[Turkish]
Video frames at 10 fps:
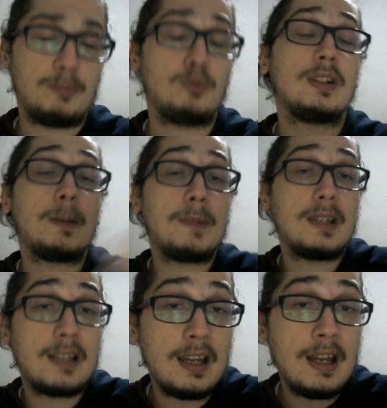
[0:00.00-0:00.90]
Bunda tabii
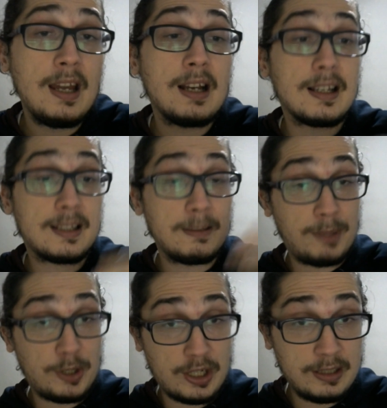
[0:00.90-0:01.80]
ki de
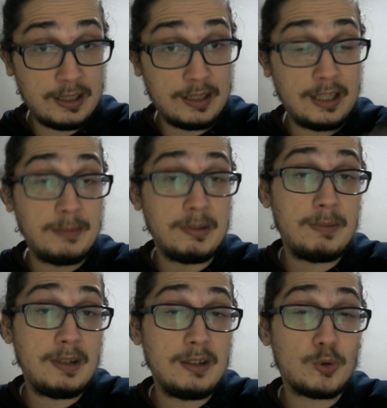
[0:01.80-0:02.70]
Kasımpaşa'nın da dediğim
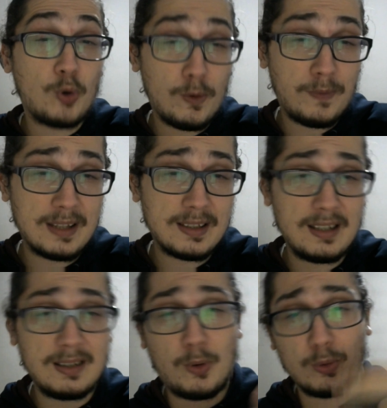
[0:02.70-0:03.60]
gibi çok
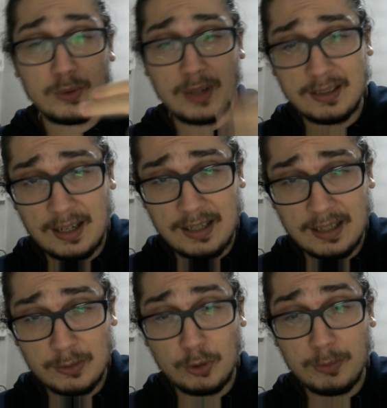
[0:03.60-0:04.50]
fazla kontra hata
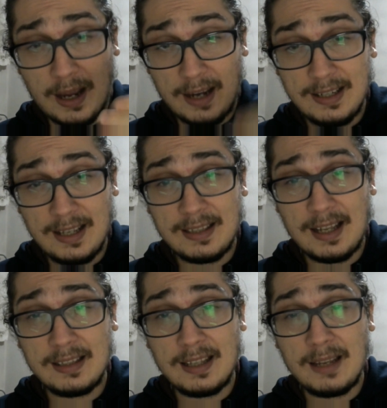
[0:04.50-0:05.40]
yatkın olup
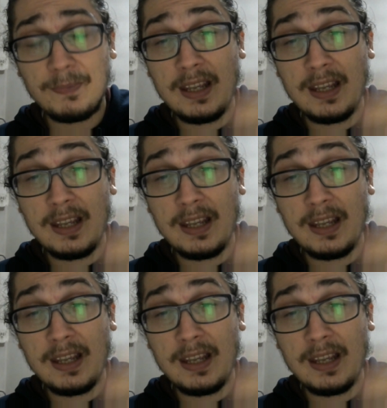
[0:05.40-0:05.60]
ayrıyetten de